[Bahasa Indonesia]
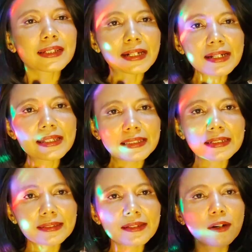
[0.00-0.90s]
Karena
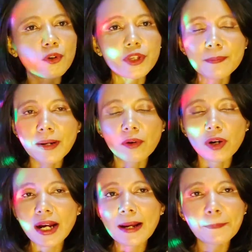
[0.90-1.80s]
kita ketahui
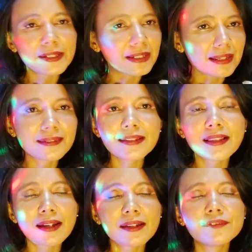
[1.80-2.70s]
bahwa
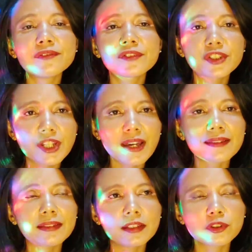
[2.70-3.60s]
aplikasi live
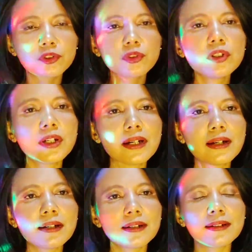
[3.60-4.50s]
chat itu
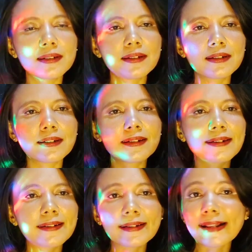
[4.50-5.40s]

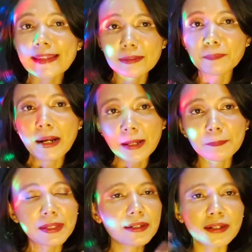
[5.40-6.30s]
uh, kalian
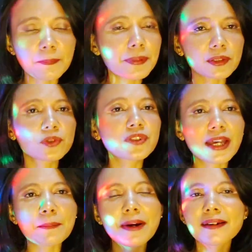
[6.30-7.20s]
paham lah, nggak perlu
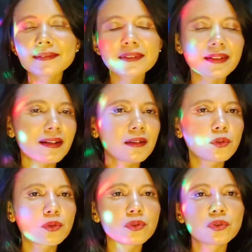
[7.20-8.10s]
saya bahas
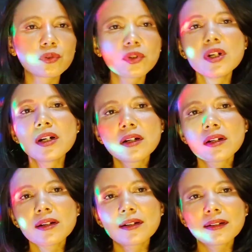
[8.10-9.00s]
terlalu
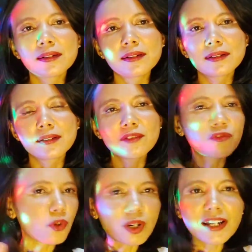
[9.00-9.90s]

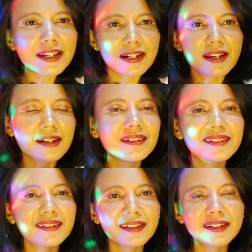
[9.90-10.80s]
uh, vulgar ya
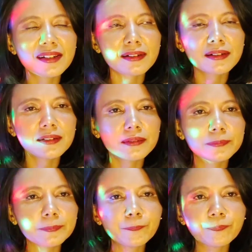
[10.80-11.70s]
di sini karena